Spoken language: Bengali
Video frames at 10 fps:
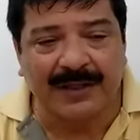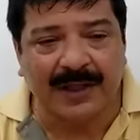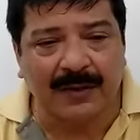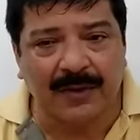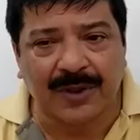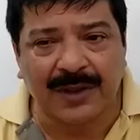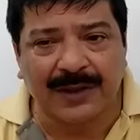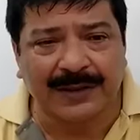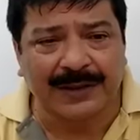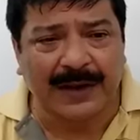চিৎকার করছেন
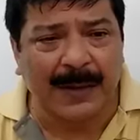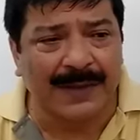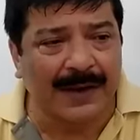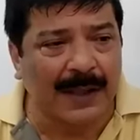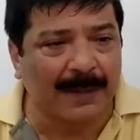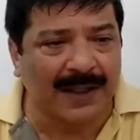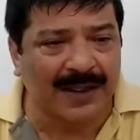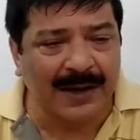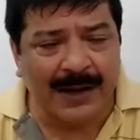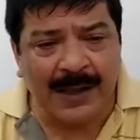যে স্যার আমাদেরকে
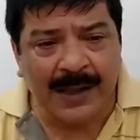বাঁচান